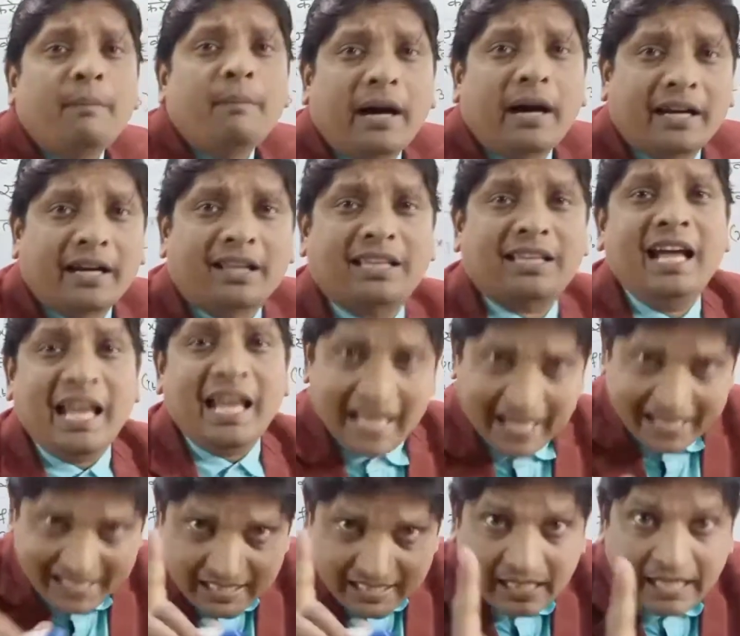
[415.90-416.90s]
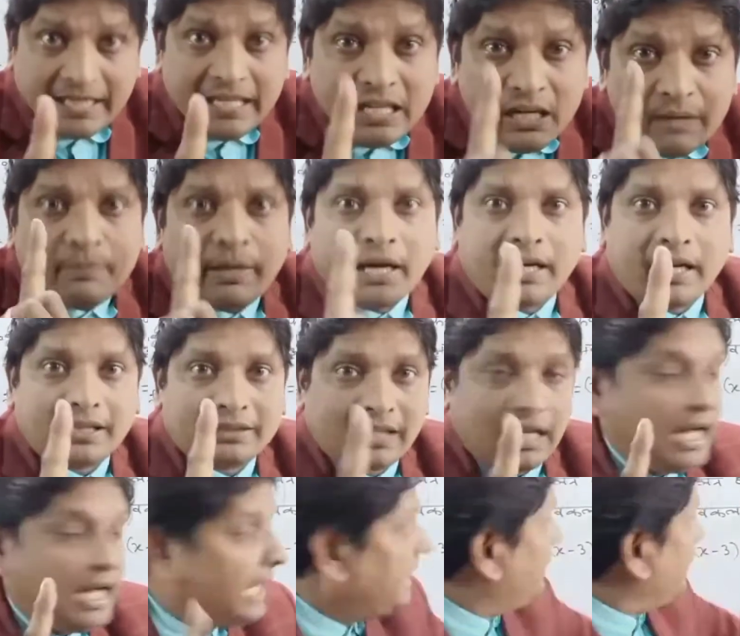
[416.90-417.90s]
मान आता है एक्स का ही ना मान आता
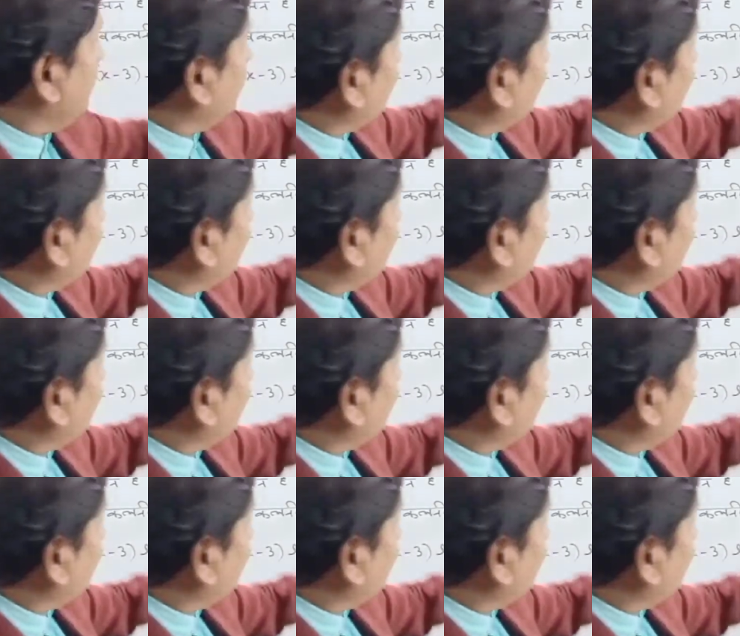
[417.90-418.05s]
है